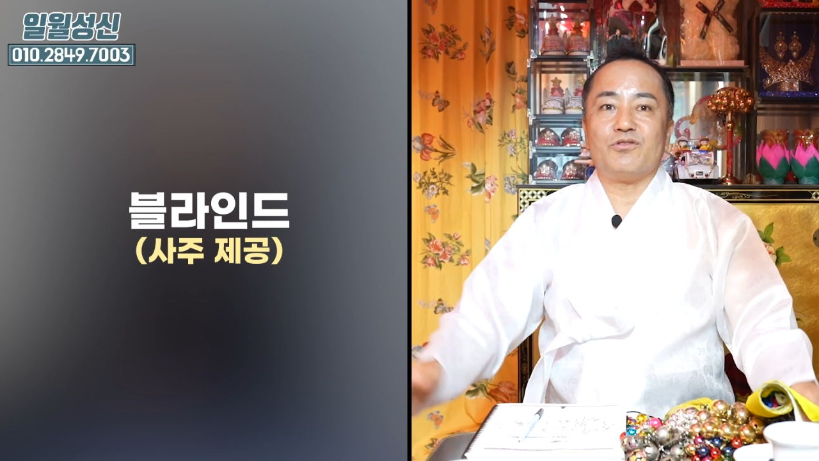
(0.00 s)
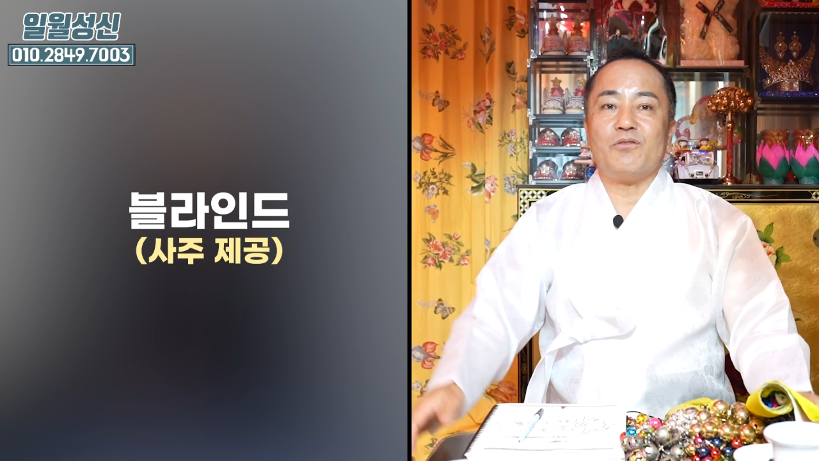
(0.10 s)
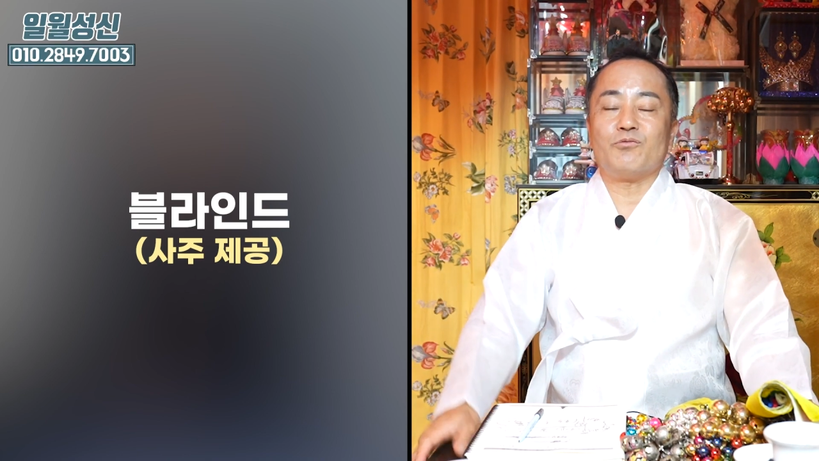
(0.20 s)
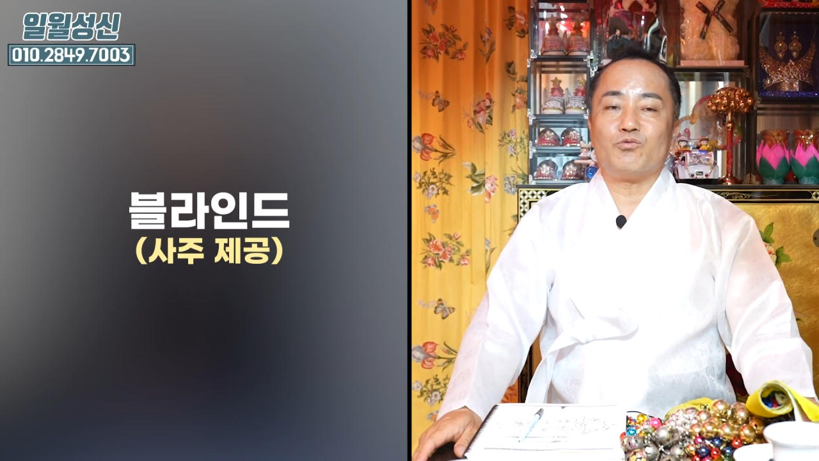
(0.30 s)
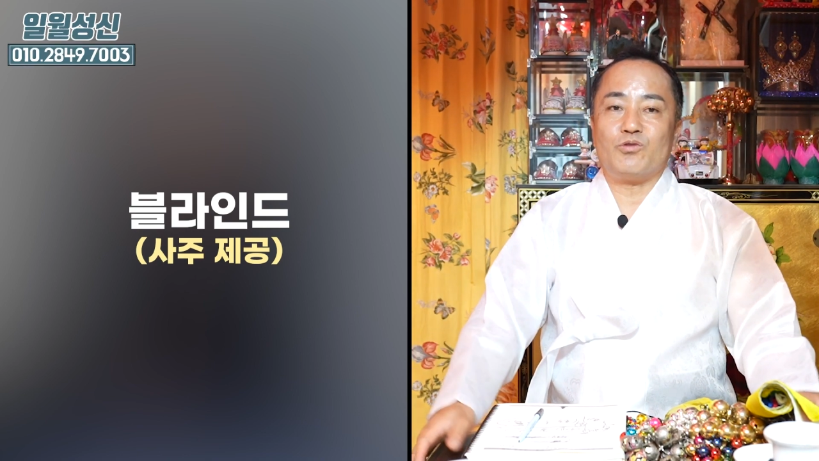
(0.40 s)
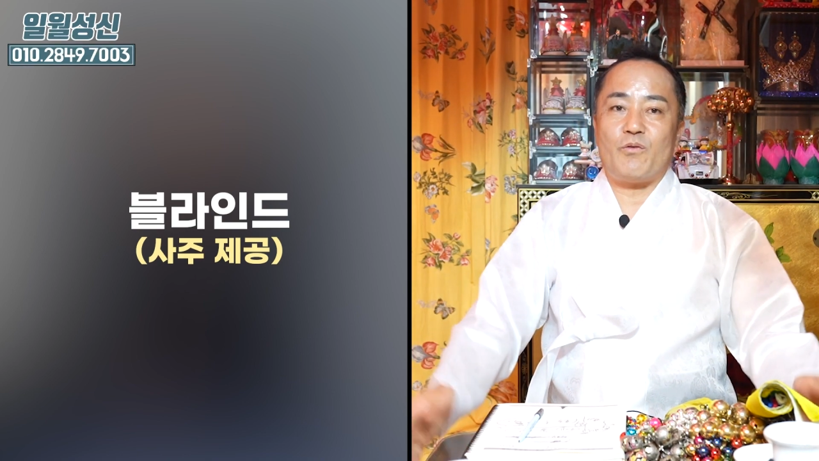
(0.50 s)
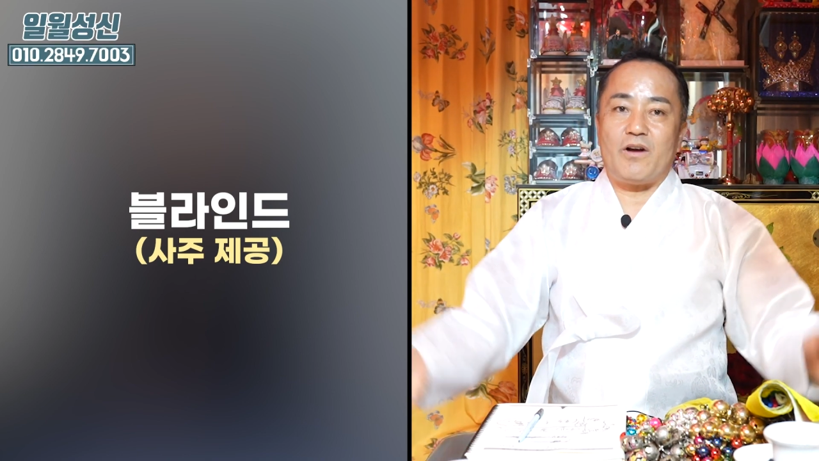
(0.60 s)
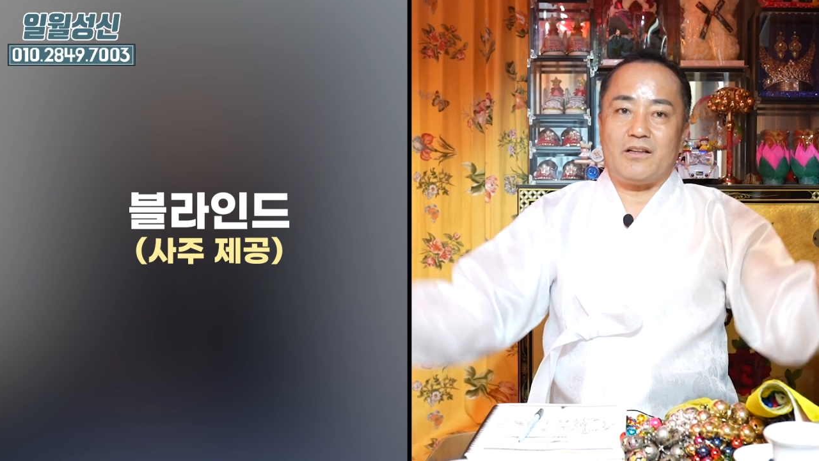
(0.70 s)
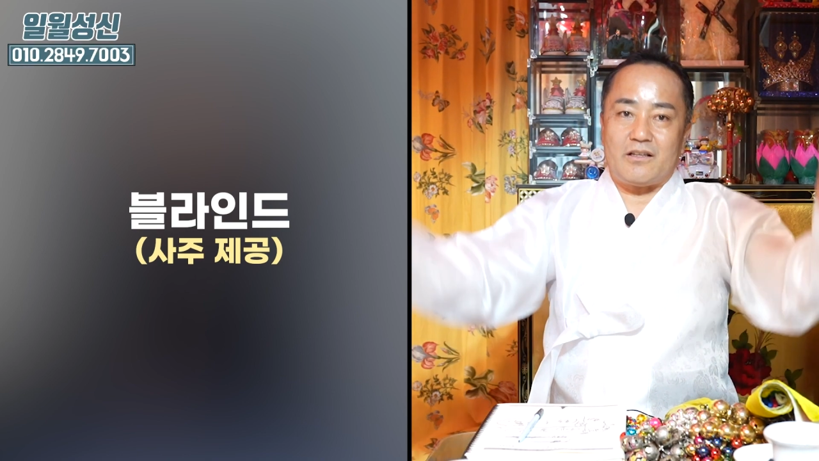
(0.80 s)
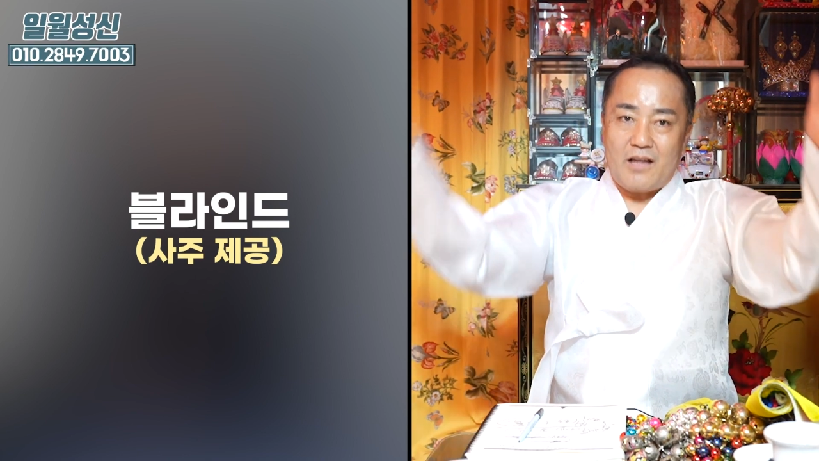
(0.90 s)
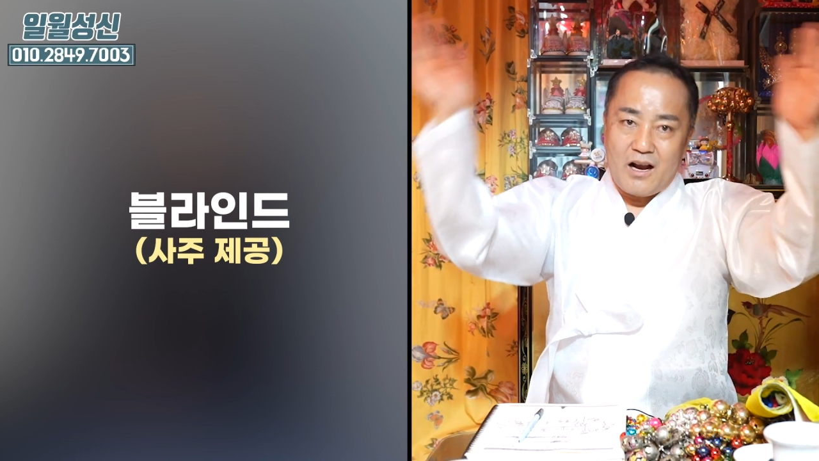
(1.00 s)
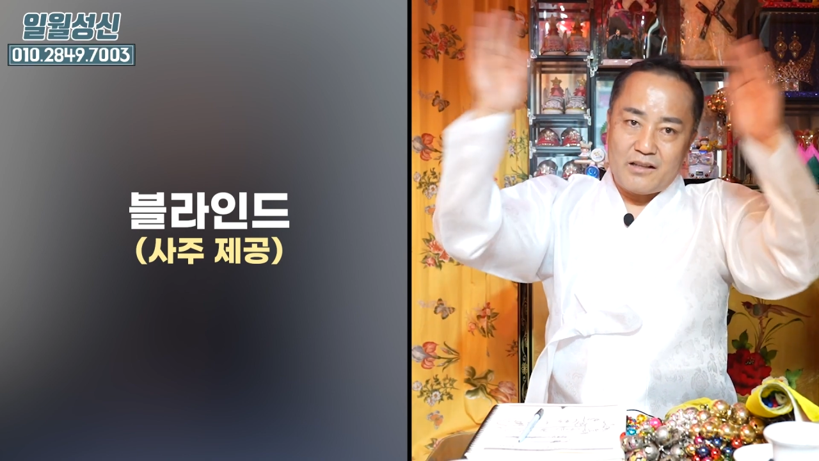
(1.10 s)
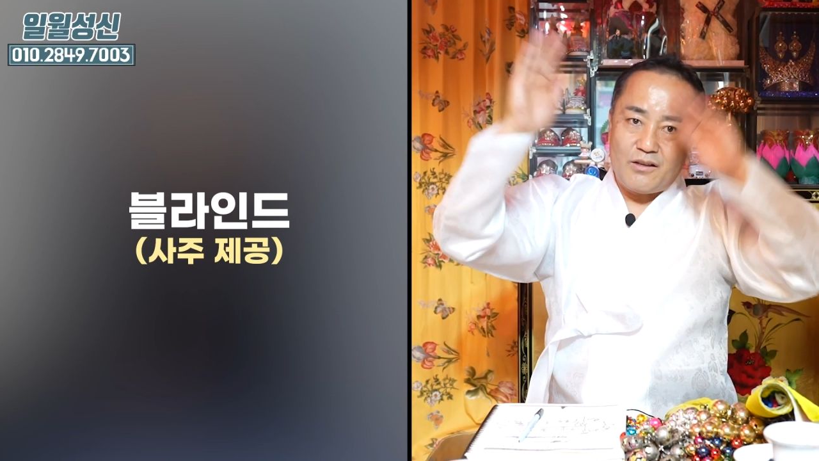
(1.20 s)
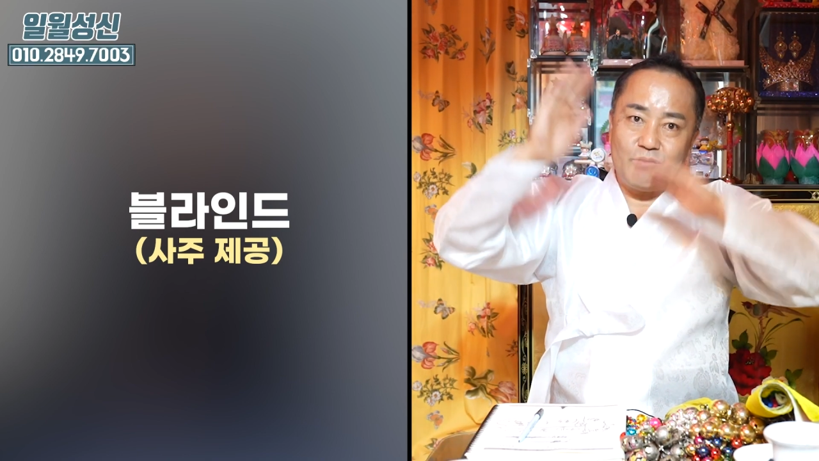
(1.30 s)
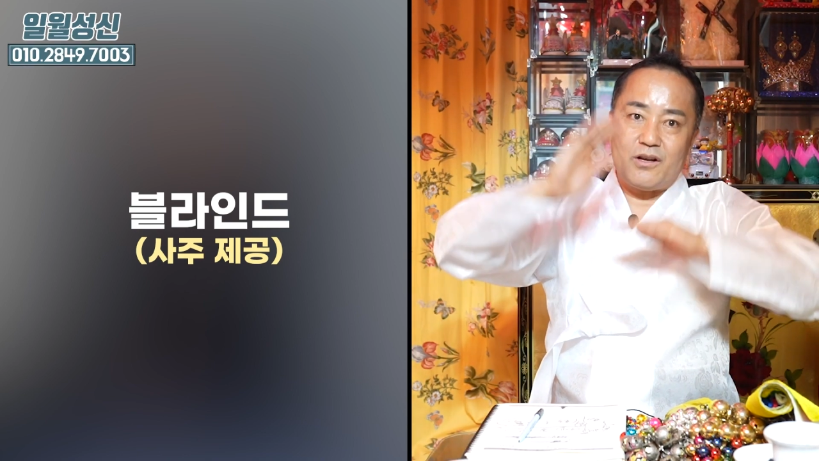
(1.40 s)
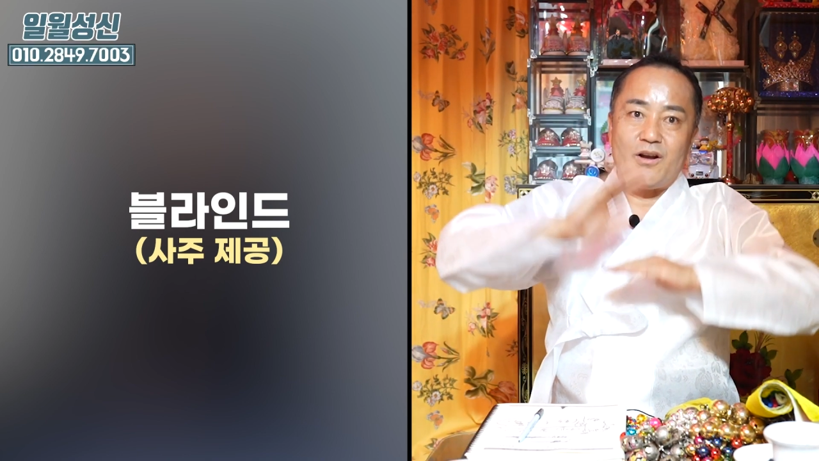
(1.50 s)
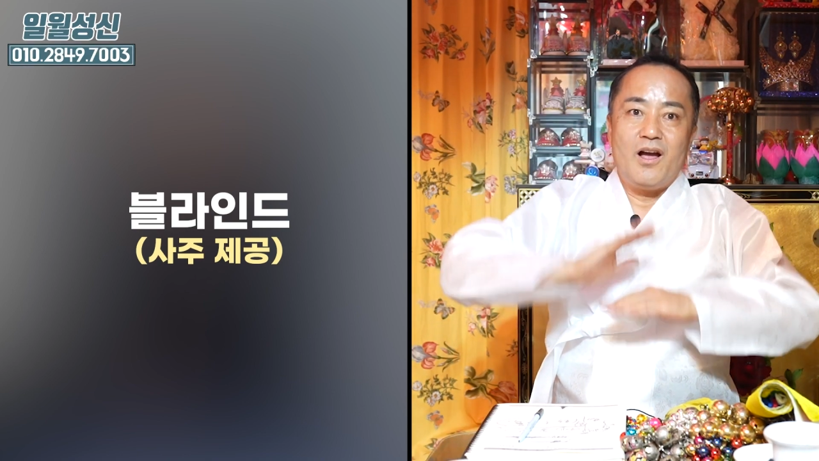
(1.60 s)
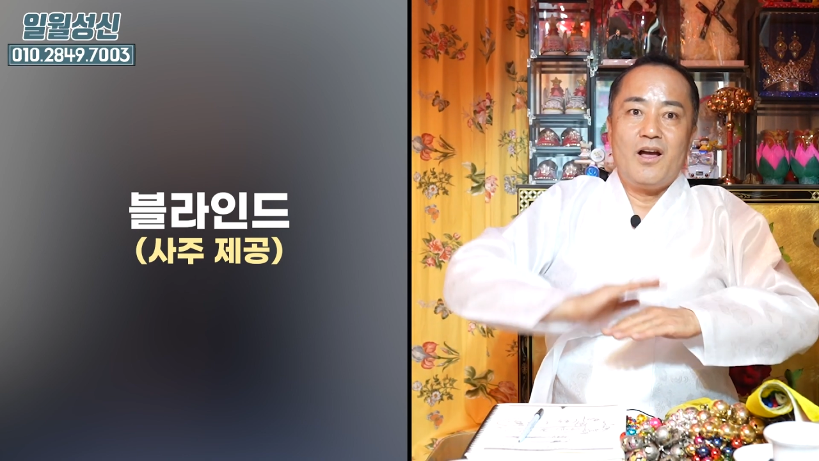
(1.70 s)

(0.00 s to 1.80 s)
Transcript: 이러면 좋은데 왜 갖다 다 갖다 여기다